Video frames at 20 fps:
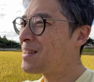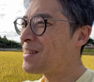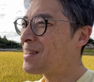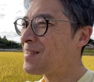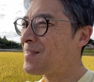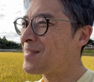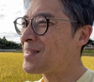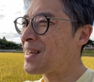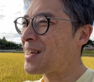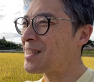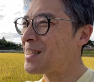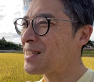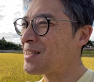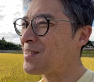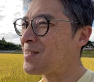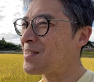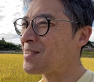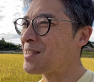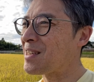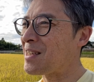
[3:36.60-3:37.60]
こんな
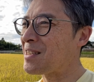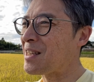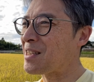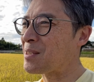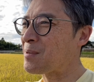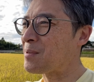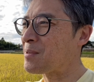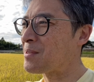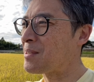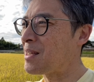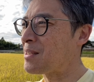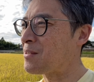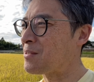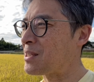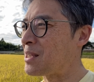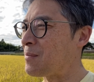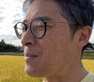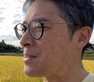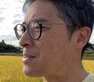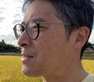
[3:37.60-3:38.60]
話をしたいなと思って撮っ
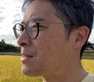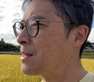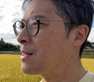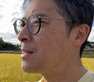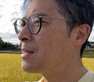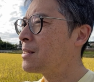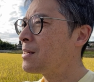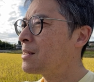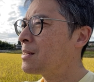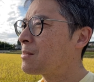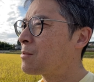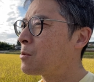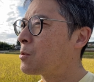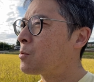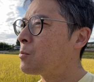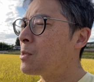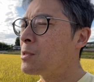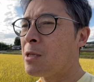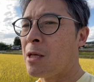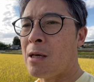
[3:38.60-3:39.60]
てます。こ
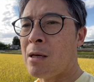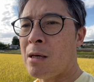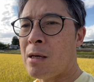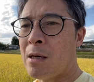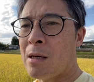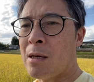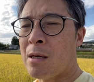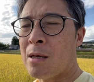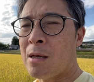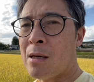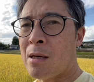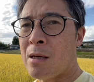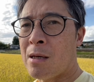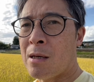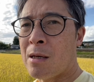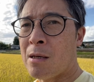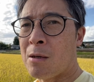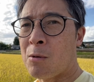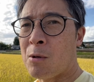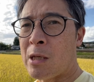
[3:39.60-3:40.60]
こはね、
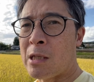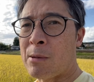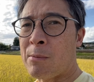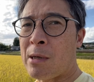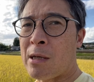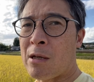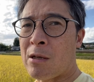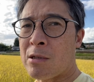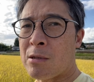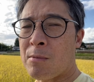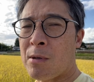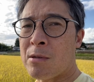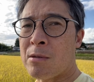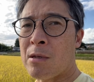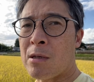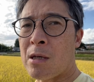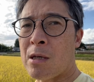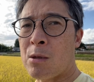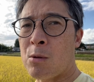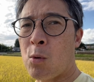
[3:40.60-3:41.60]
えー、この間も話しまし
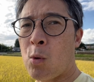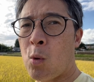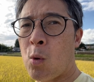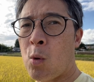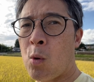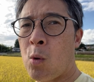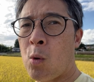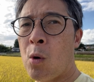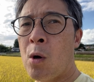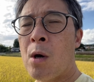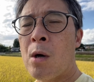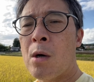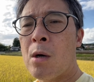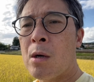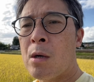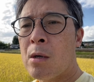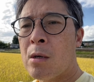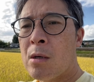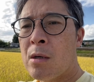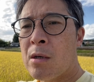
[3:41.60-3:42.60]
たけど、
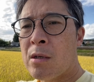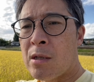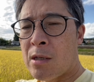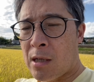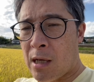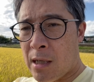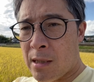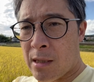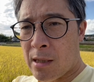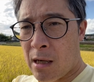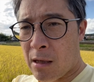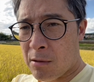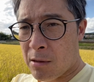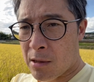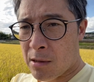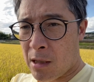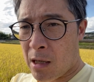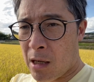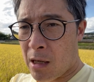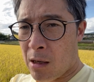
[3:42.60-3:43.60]
意外に隠
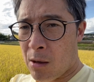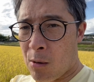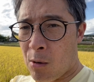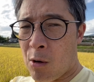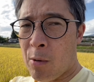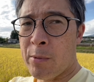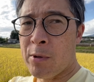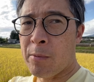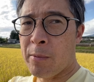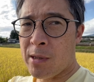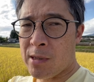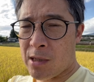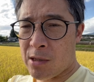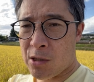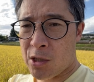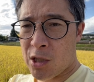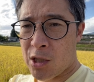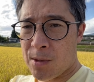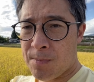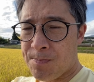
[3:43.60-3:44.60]
れたお米の名産
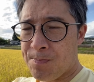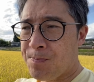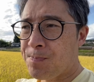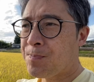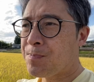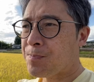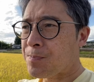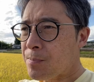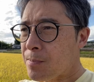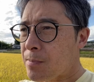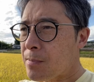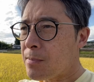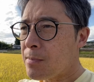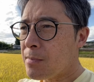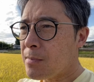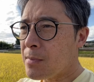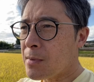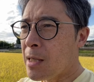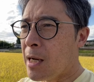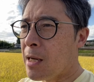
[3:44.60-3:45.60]
地。
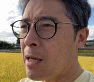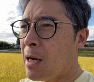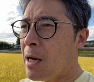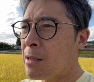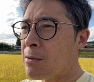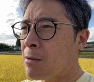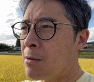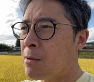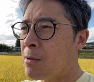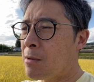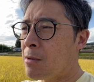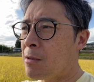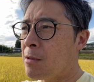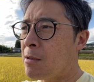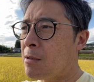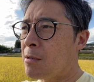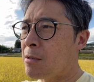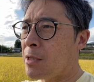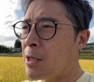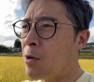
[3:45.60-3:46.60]
はい、あ
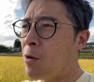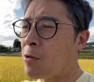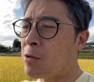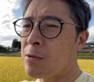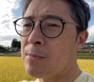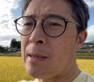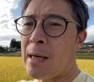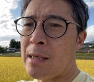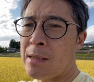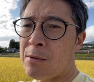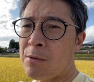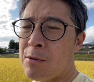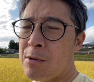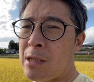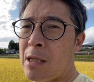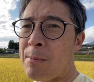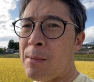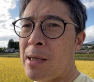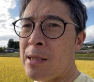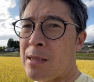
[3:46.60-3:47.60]
のー、李北米という
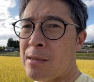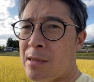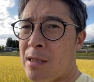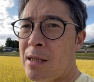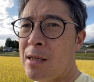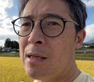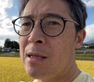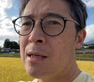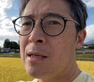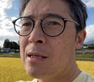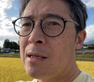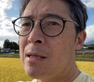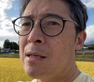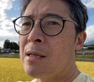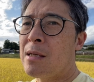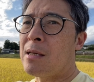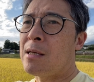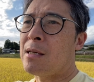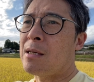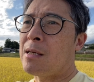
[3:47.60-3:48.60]
名前ですね。
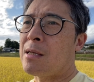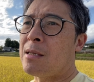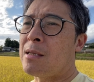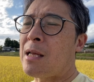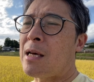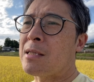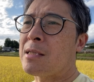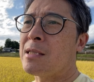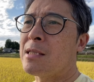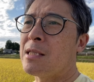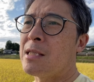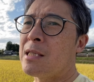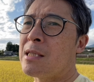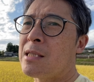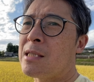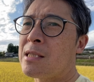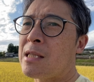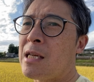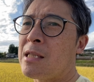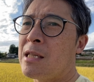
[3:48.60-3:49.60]
えー、梨に
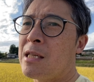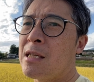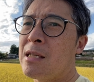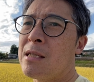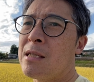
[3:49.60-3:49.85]
北に